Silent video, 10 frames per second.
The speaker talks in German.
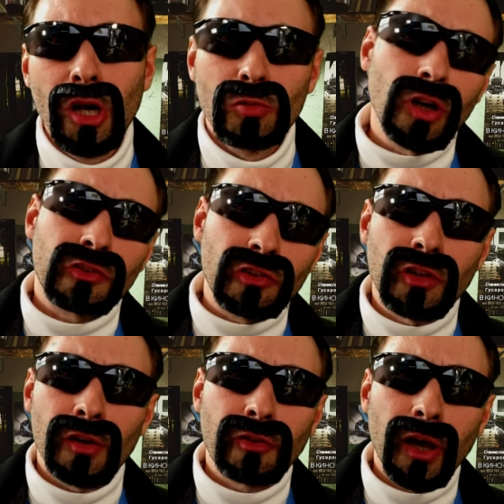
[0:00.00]
Du kannst als
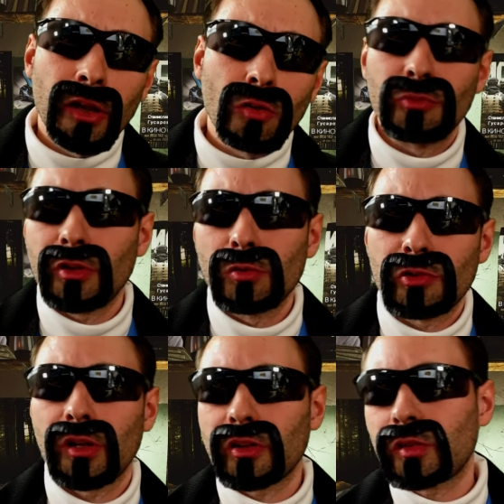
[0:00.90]
Scaff rein, um
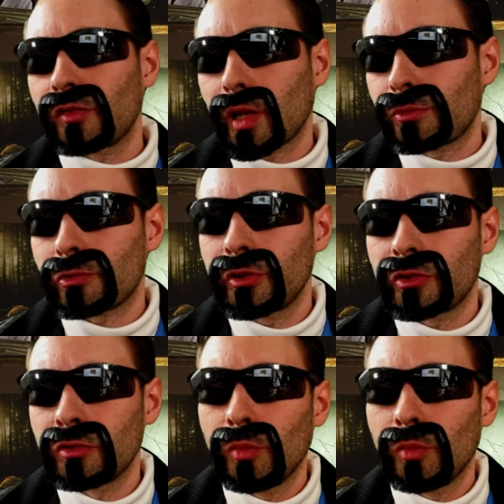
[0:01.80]
sinnlos andere Scaffs abzuschießen